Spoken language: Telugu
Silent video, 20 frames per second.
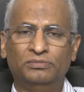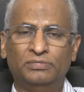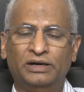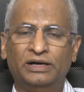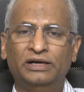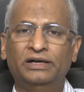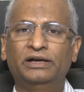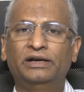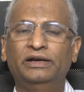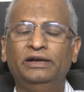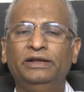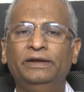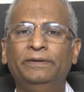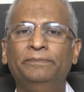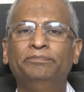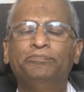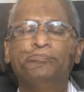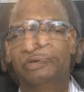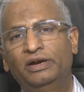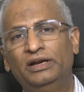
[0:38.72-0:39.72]
మాట్లాడి
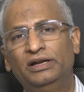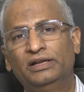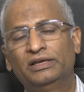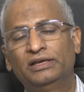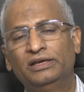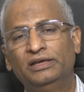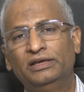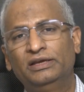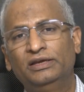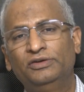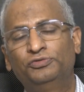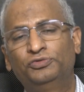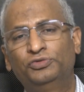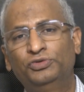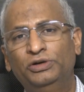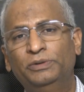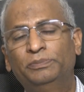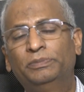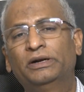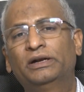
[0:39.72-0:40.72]
వాళ్ళకి
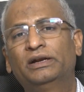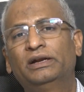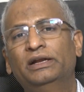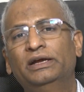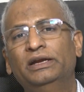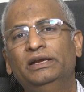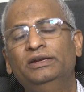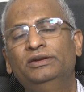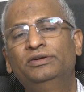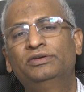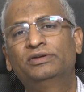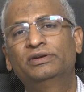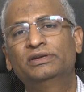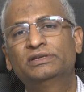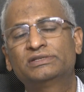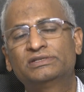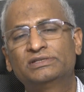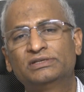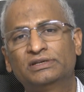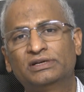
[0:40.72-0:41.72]
ఫుడ్ పట్ల
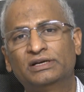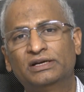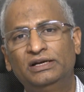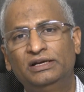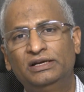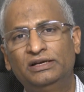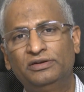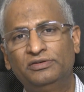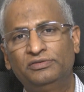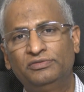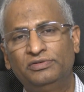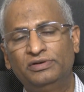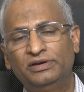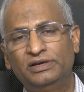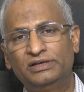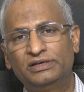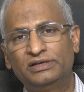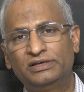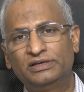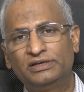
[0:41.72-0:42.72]
ఇంట్రెస్ట్
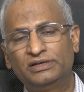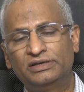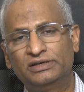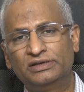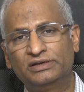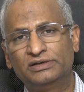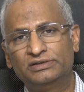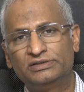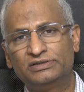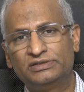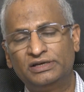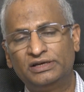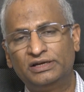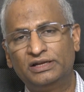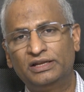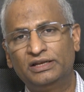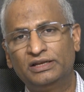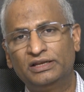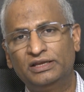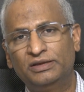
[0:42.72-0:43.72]
కల్టివేట్
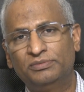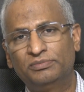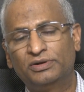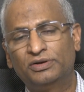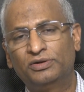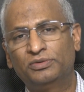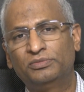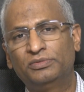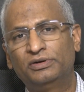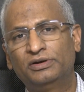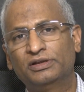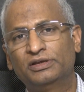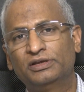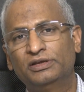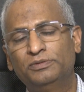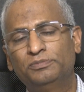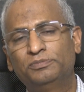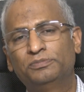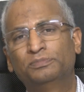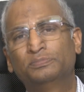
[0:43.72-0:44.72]
చేయడానికి మనం
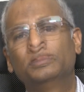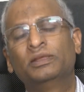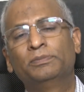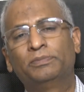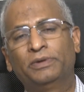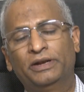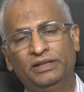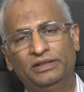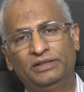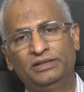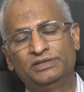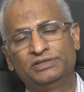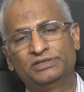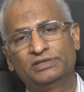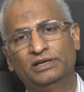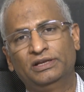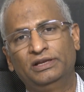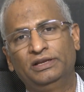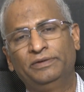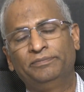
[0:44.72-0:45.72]
మటుకి
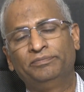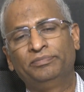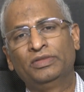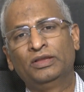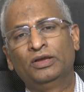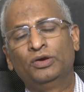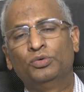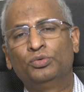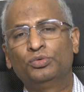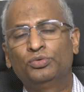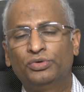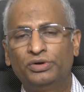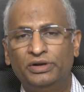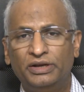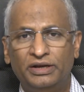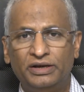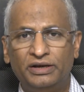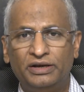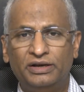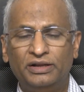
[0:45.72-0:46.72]
ప్రయత్నించాలి ఇంకోటి
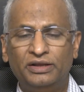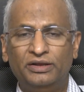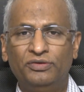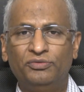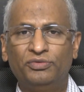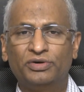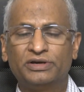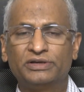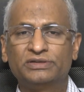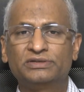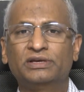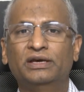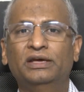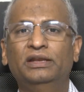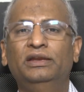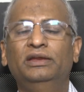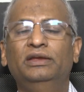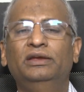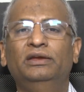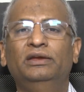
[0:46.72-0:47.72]
ఏంటంటే
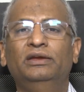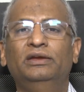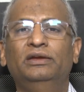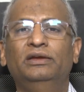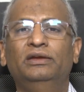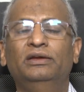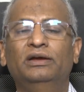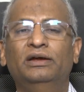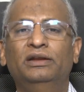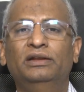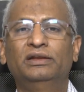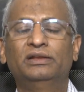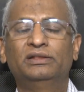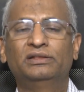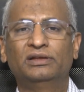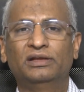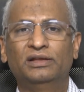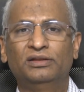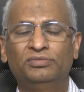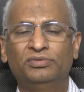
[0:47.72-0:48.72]
ఒకసారి అన్ని
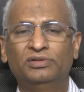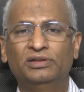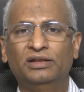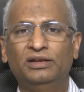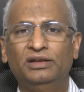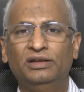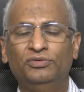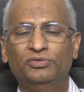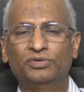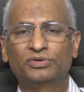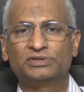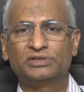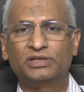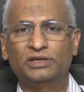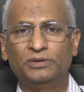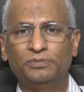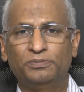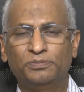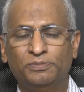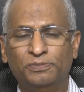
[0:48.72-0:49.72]
తన్ని
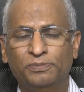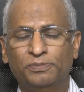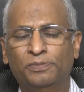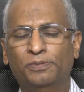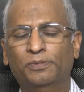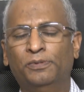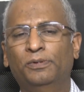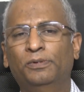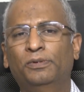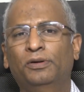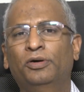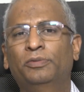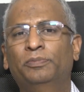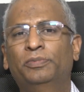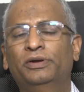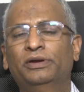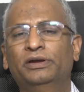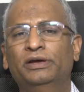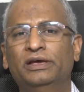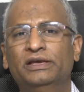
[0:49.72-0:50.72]
ఒకసారి
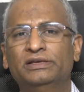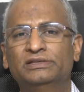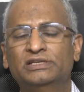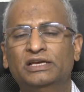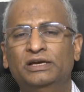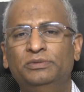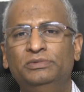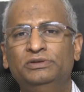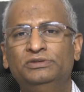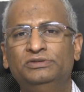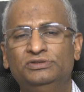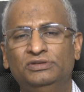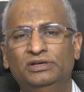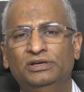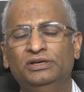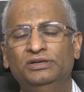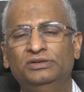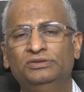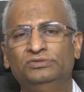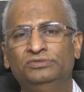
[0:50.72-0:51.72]
ప్రాపర్గా ఎగ్జామిన్
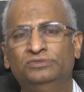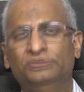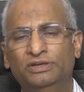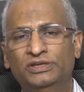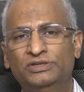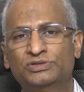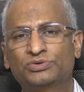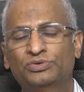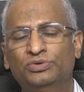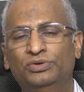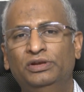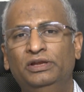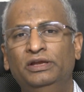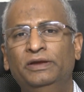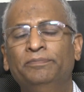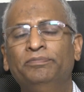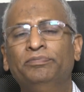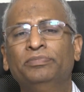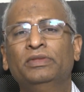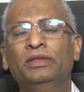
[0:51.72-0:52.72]
చే చేసుకొని
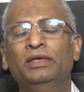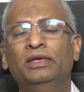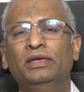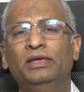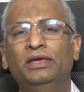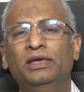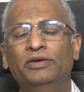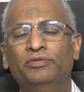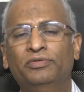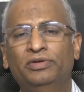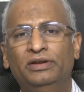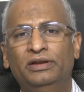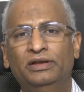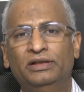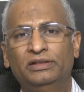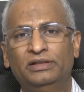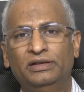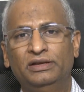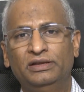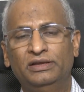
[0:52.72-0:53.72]
ఏమన్నా
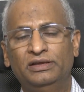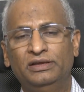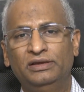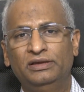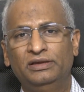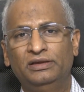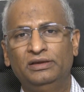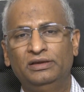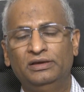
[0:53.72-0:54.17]
తనకి